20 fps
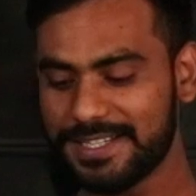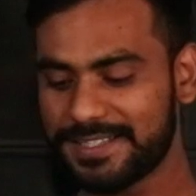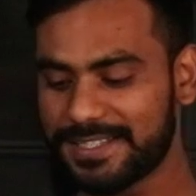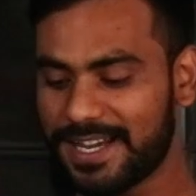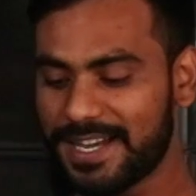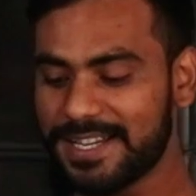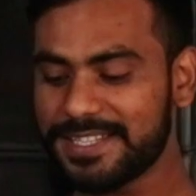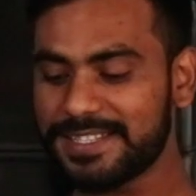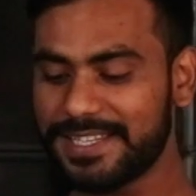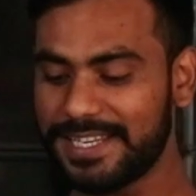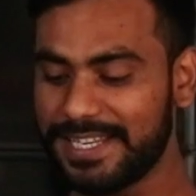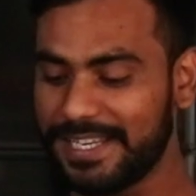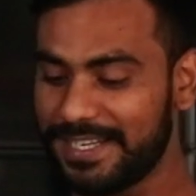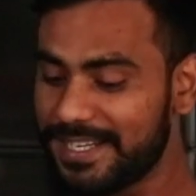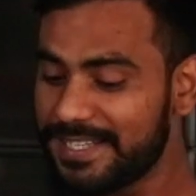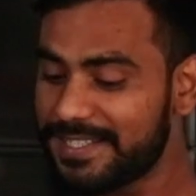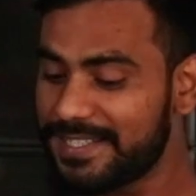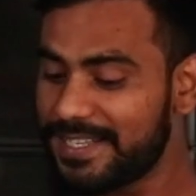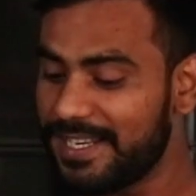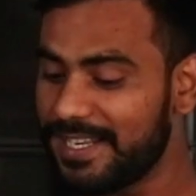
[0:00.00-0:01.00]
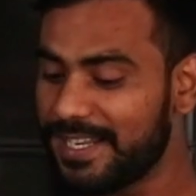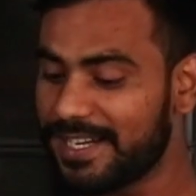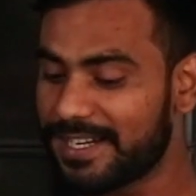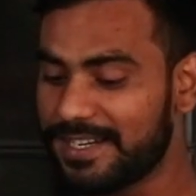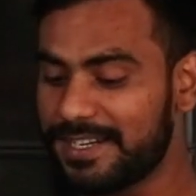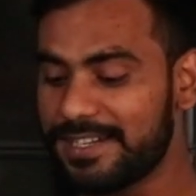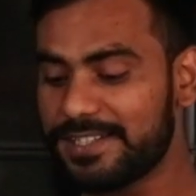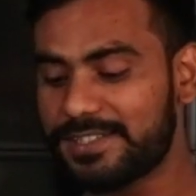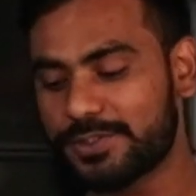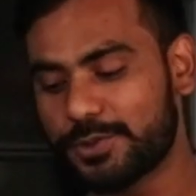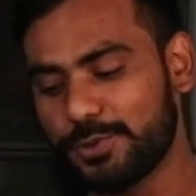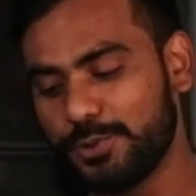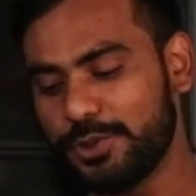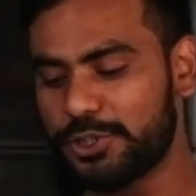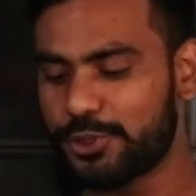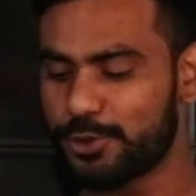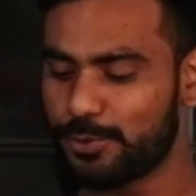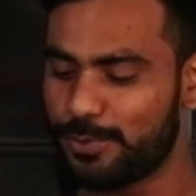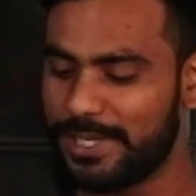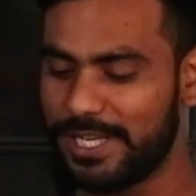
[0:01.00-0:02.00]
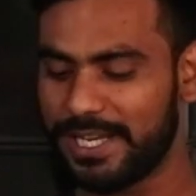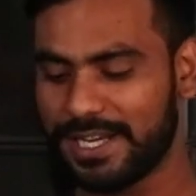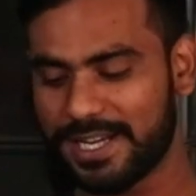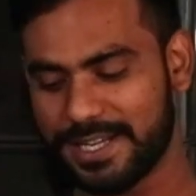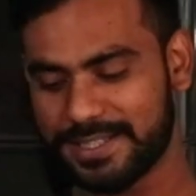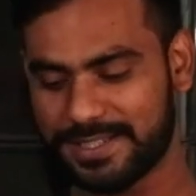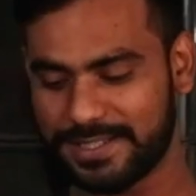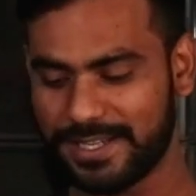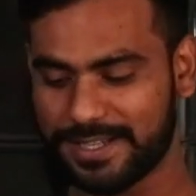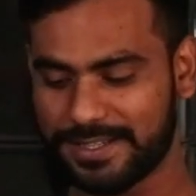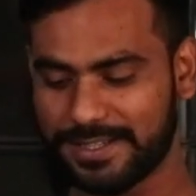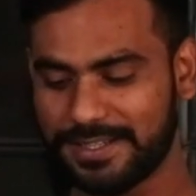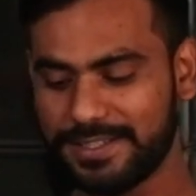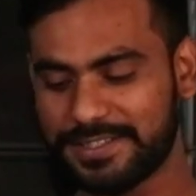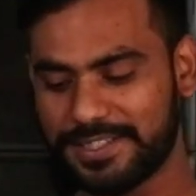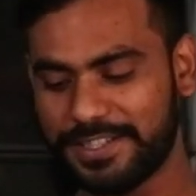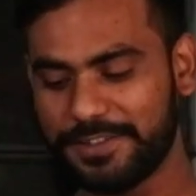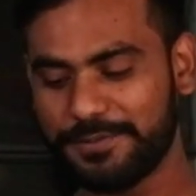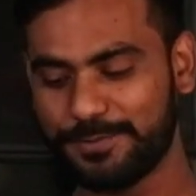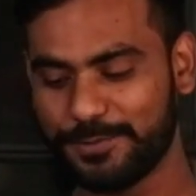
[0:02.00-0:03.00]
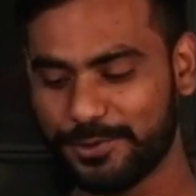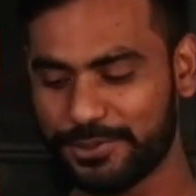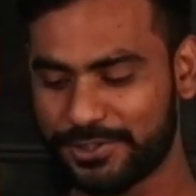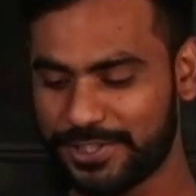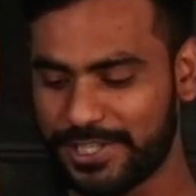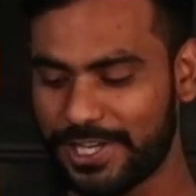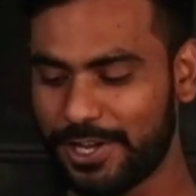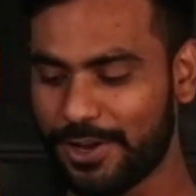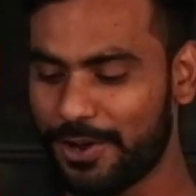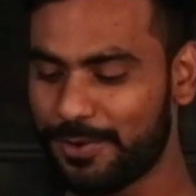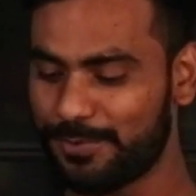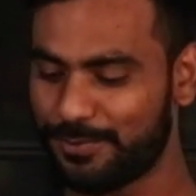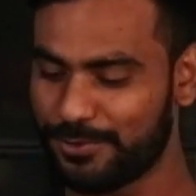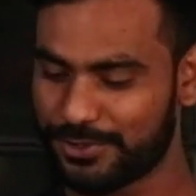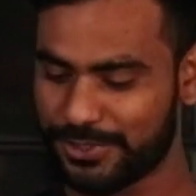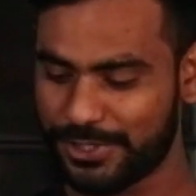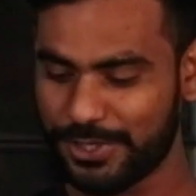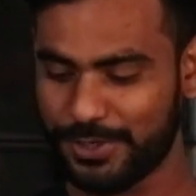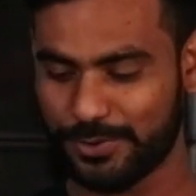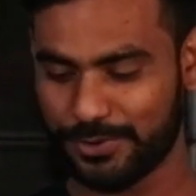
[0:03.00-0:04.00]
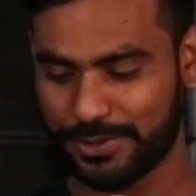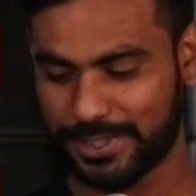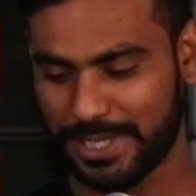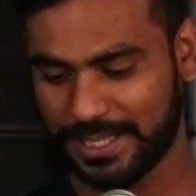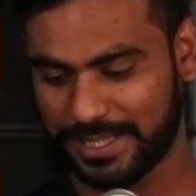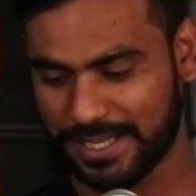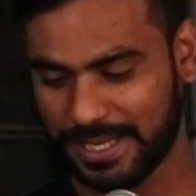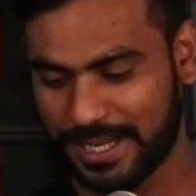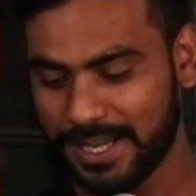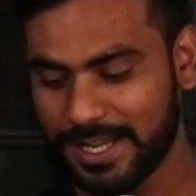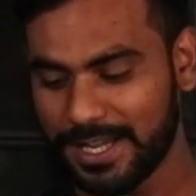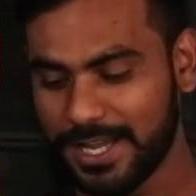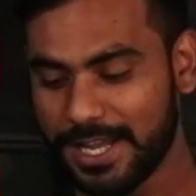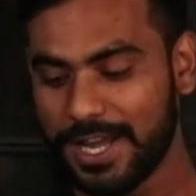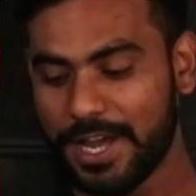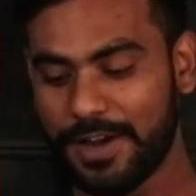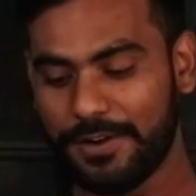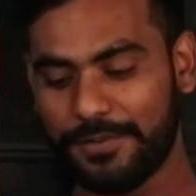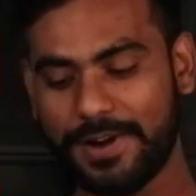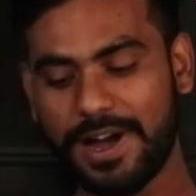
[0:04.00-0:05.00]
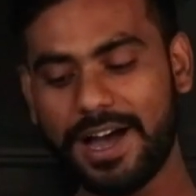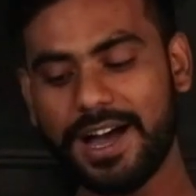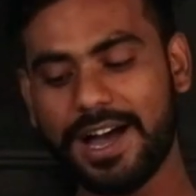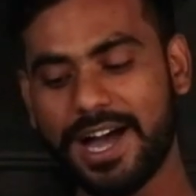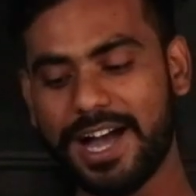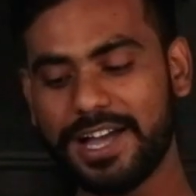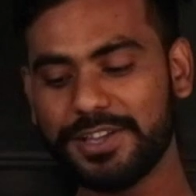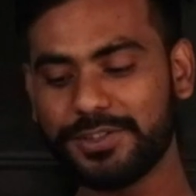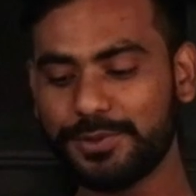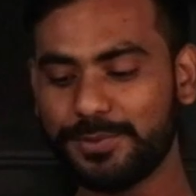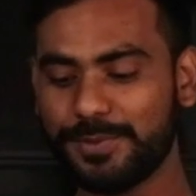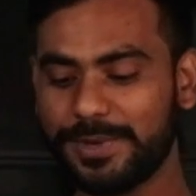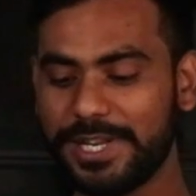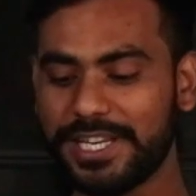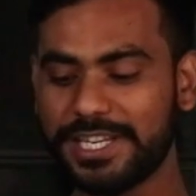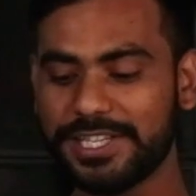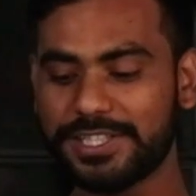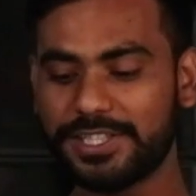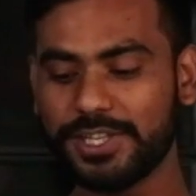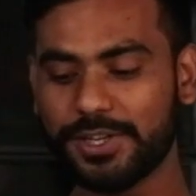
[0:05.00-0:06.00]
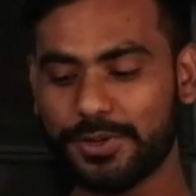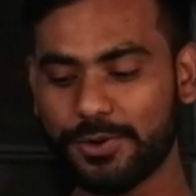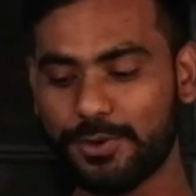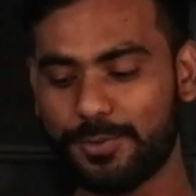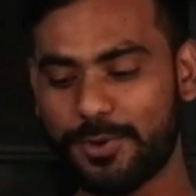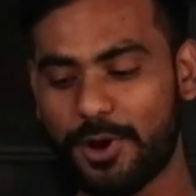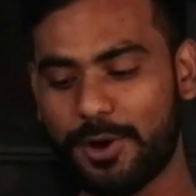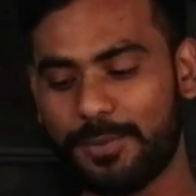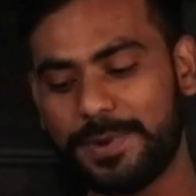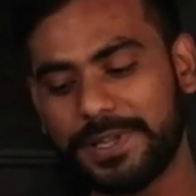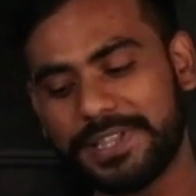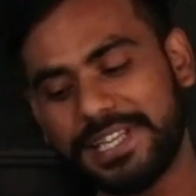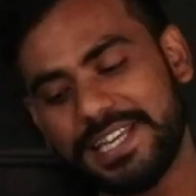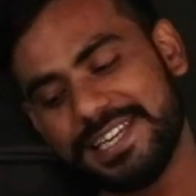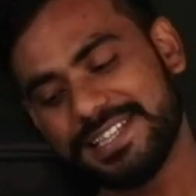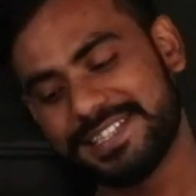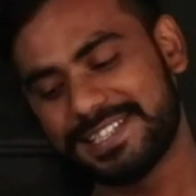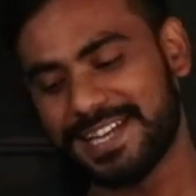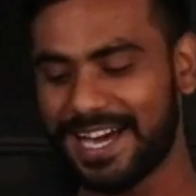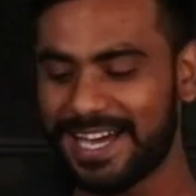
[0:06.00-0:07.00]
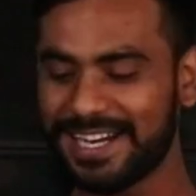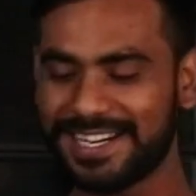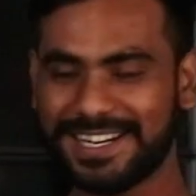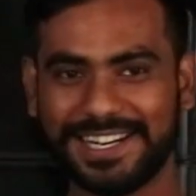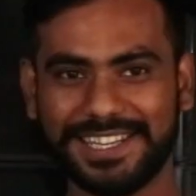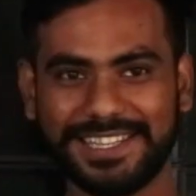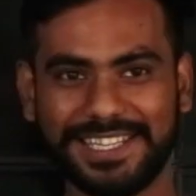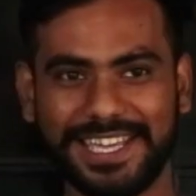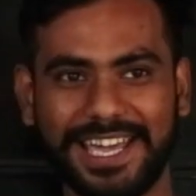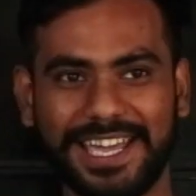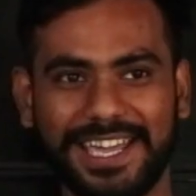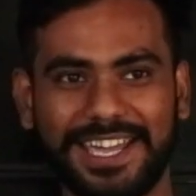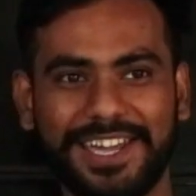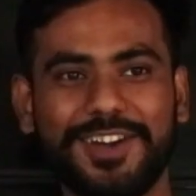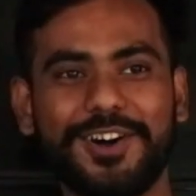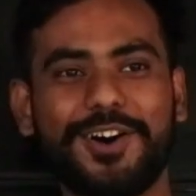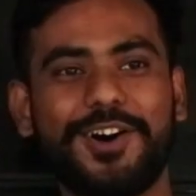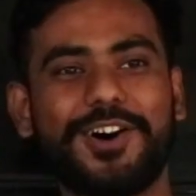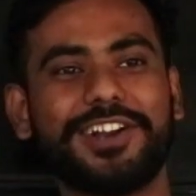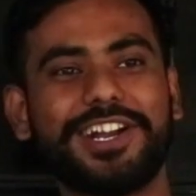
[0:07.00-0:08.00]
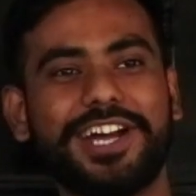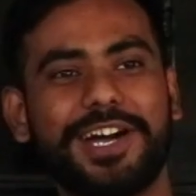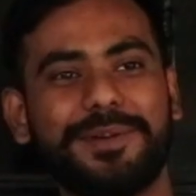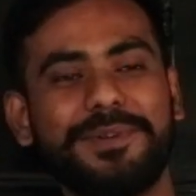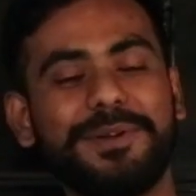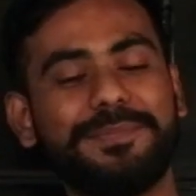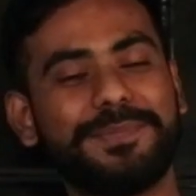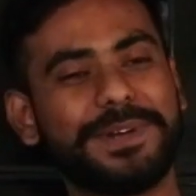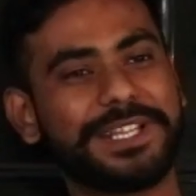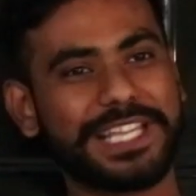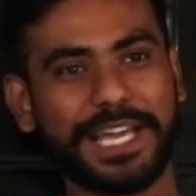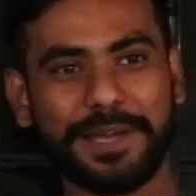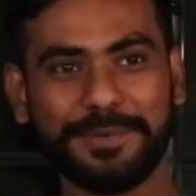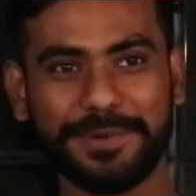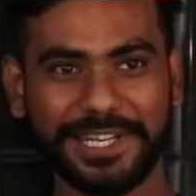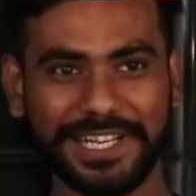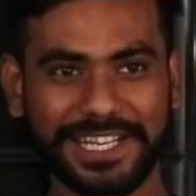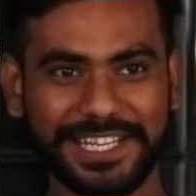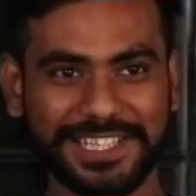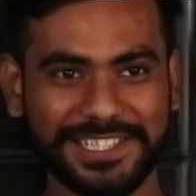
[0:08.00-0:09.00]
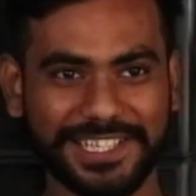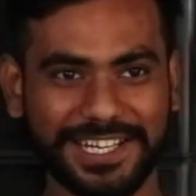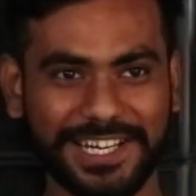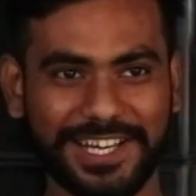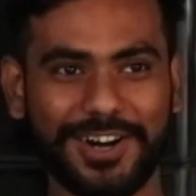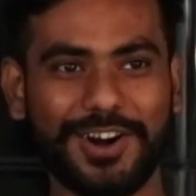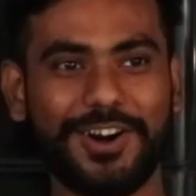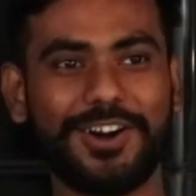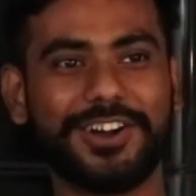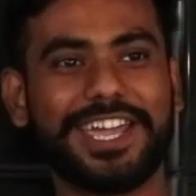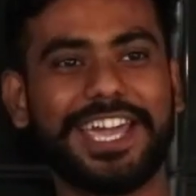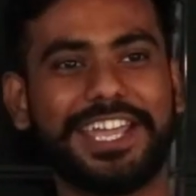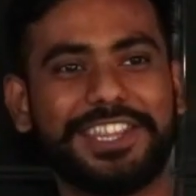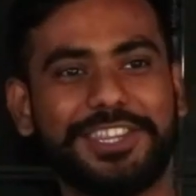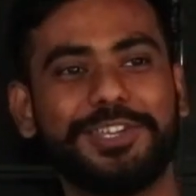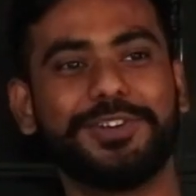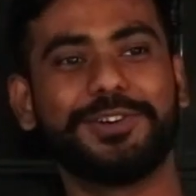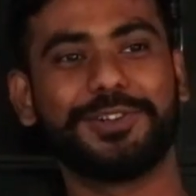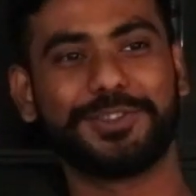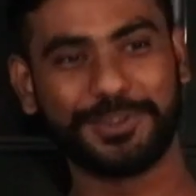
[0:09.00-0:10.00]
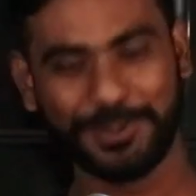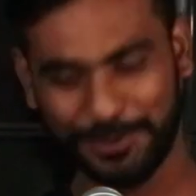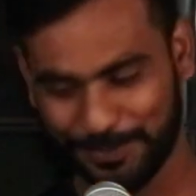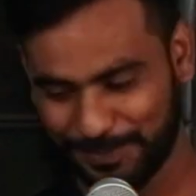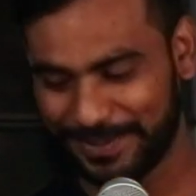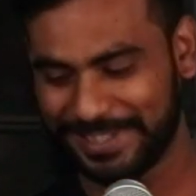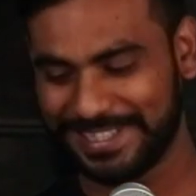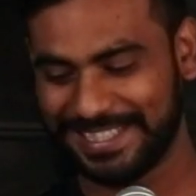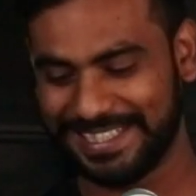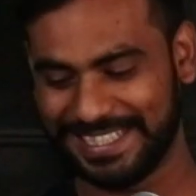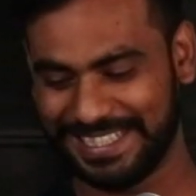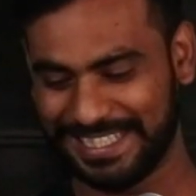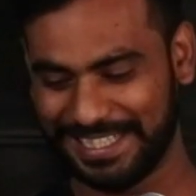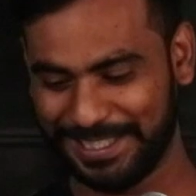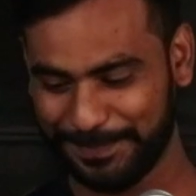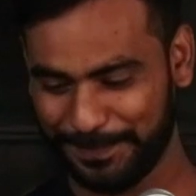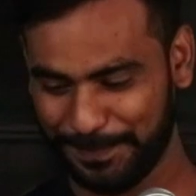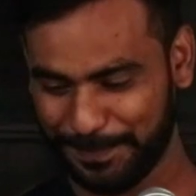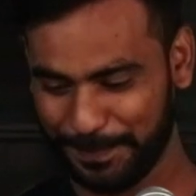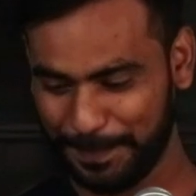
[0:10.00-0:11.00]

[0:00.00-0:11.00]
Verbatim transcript: सांस लेने से लेकर सुई चुभने का जिक्र सिर्फ मुझसे और मुझसे होता था वहाँ आज तुमने किसी को मोहब्बत इजहार कर दिया है और हमें पता भी नहीं चला और कहती हो तुम बदल गए